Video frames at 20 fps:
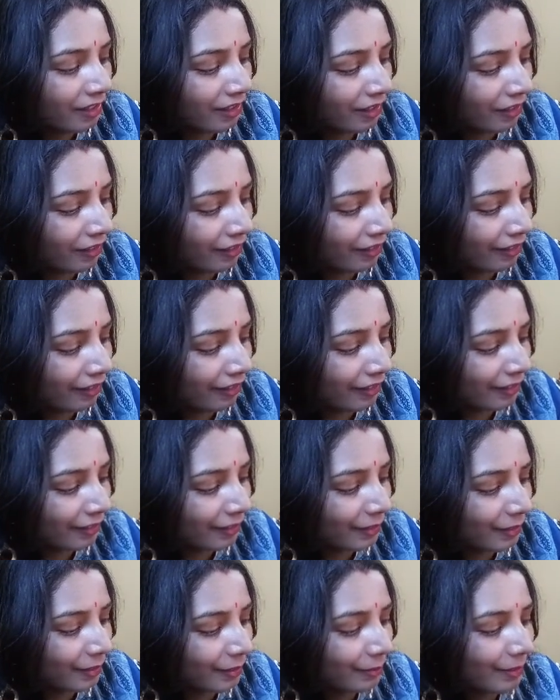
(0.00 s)
और
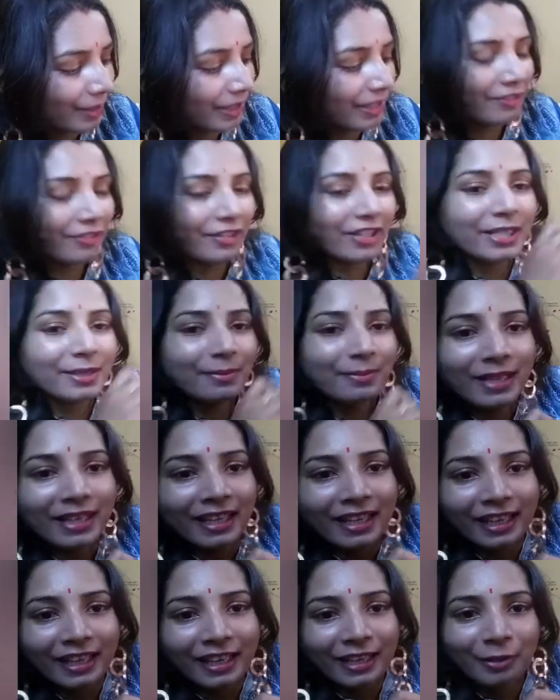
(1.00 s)
uh, मेरी फेस पे
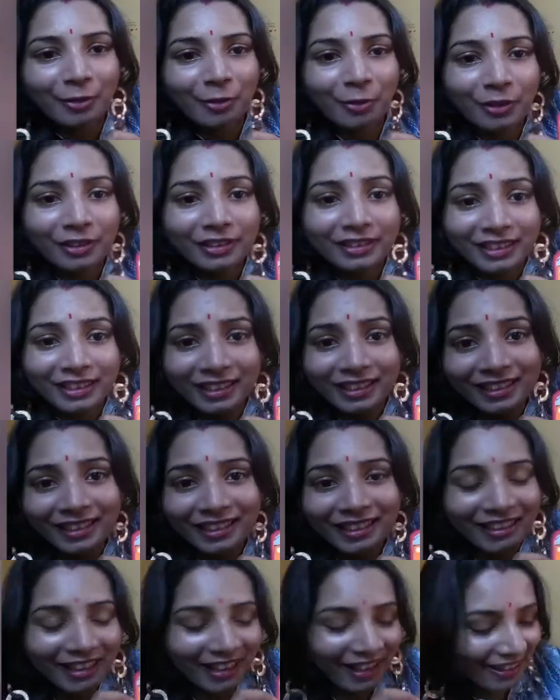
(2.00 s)
खैर कोई दिख
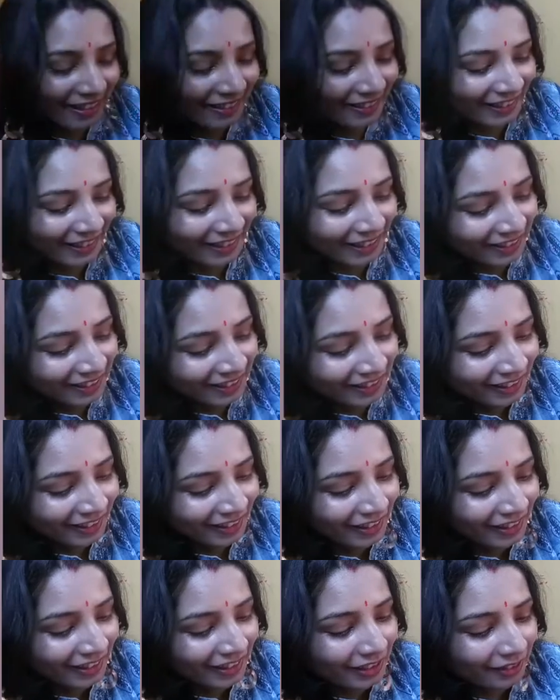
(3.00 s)
नहीं रहा है एक्ने
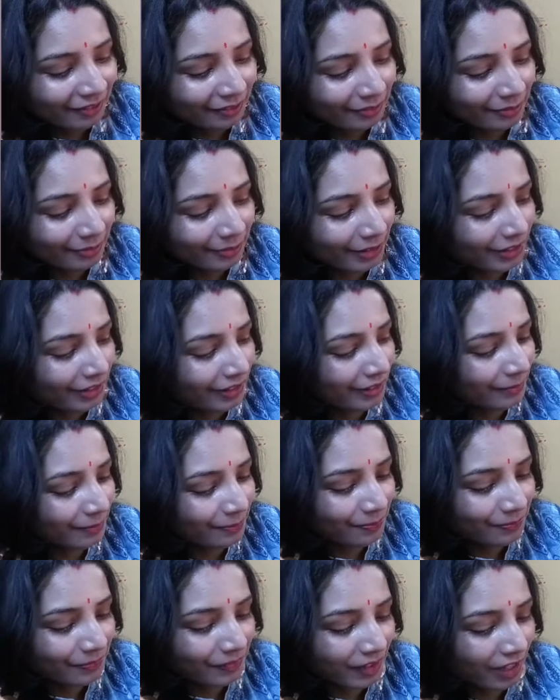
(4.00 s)
इफ़
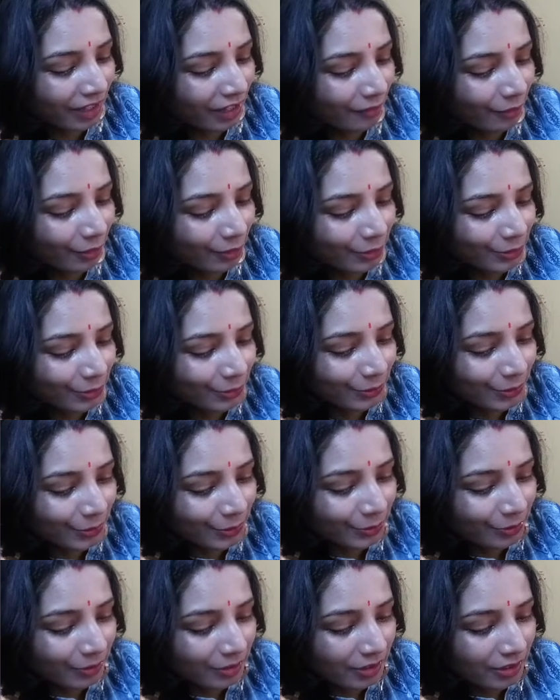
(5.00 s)
आई वॉन्ट टू
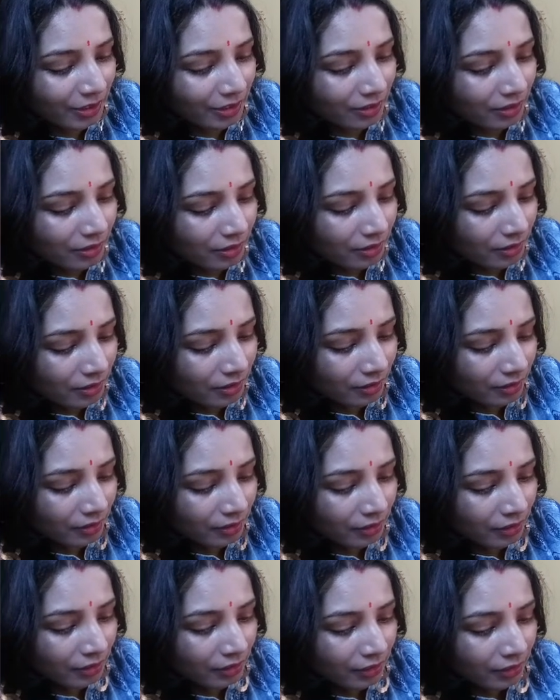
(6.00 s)
यूज़ दिस
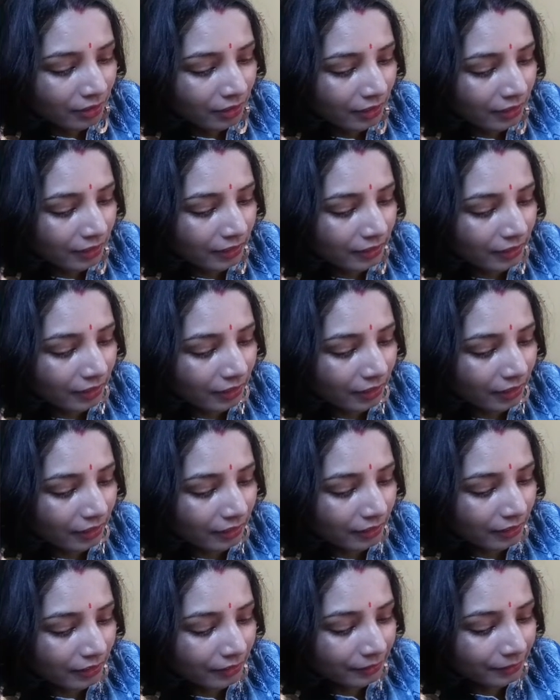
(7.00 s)

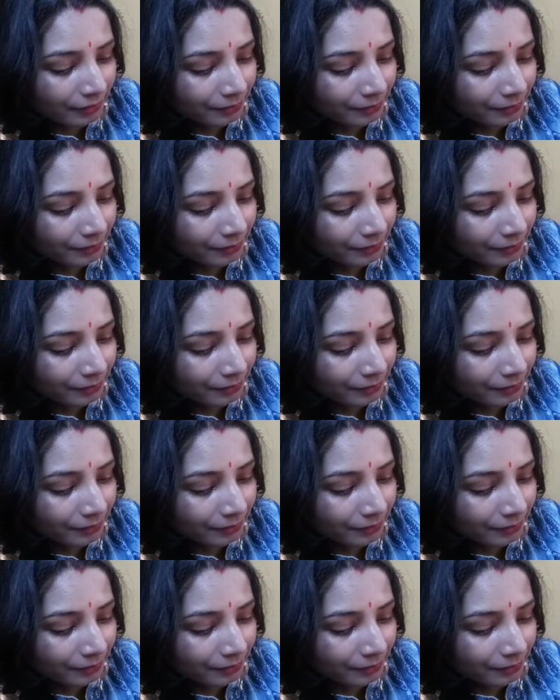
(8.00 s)
देन